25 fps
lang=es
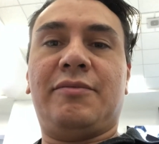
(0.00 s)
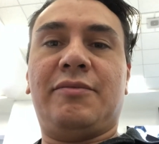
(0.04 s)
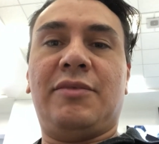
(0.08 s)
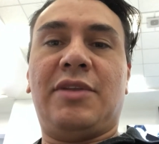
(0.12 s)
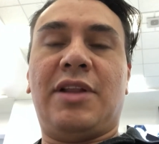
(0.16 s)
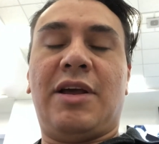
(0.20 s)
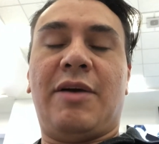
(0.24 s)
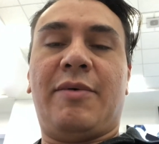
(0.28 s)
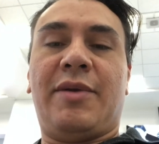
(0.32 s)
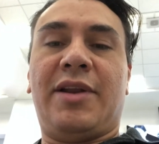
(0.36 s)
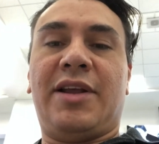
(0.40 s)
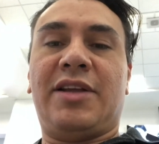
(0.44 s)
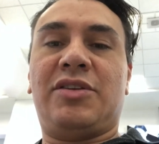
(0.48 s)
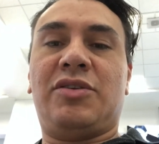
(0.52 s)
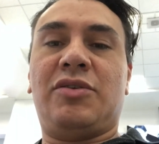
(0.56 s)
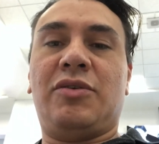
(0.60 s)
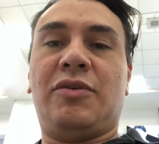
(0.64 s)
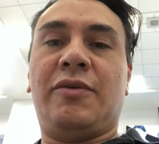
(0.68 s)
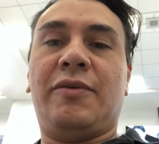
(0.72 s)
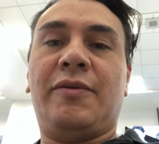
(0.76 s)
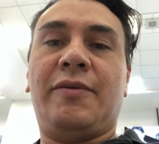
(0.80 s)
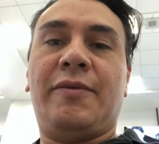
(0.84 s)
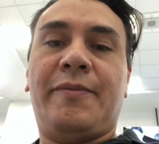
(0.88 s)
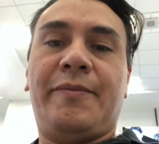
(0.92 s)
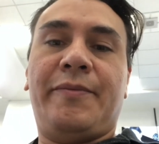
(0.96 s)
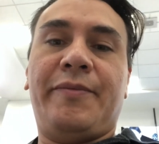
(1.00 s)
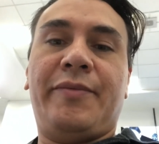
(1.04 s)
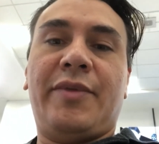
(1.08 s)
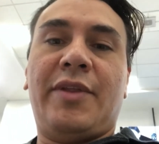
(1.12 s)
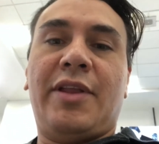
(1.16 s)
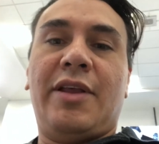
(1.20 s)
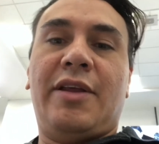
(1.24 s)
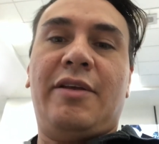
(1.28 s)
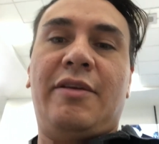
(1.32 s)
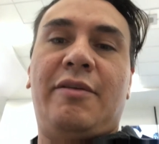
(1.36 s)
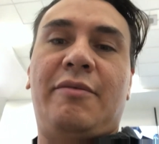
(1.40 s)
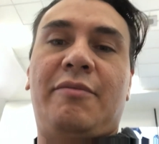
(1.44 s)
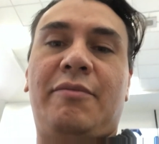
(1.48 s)
Un abrazo.
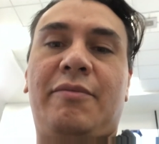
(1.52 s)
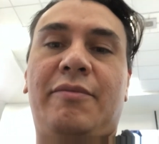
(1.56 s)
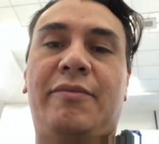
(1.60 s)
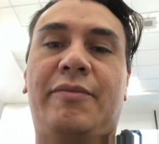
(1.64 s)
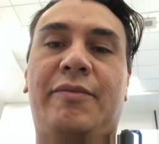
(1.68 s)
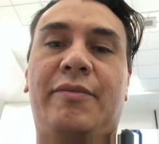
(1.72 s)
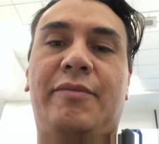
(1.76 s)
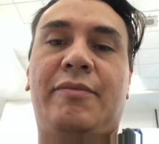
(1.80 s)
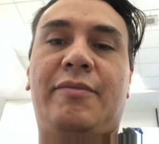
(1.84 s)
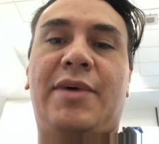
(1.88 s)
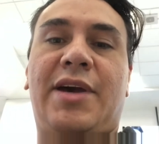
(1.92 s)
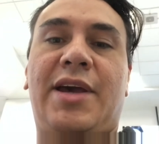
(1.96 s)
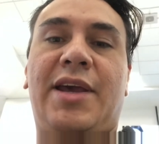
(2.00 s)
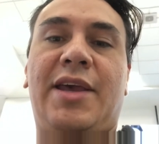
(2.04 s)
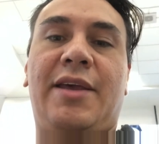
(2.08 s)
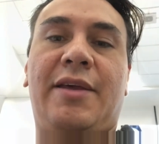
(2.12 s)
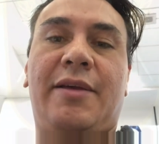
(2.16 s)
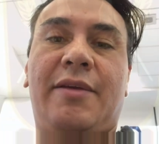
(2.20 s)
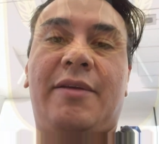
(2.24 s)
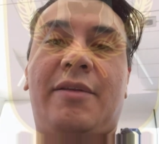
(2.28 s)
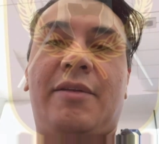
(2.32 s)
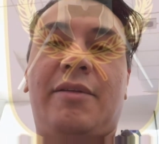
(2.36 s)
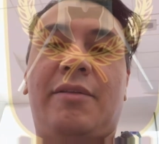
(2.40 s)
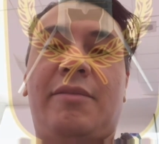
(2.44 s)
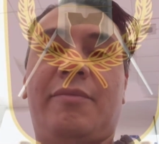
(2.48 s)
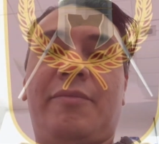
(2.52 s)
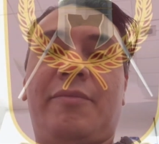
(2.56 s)
Bye.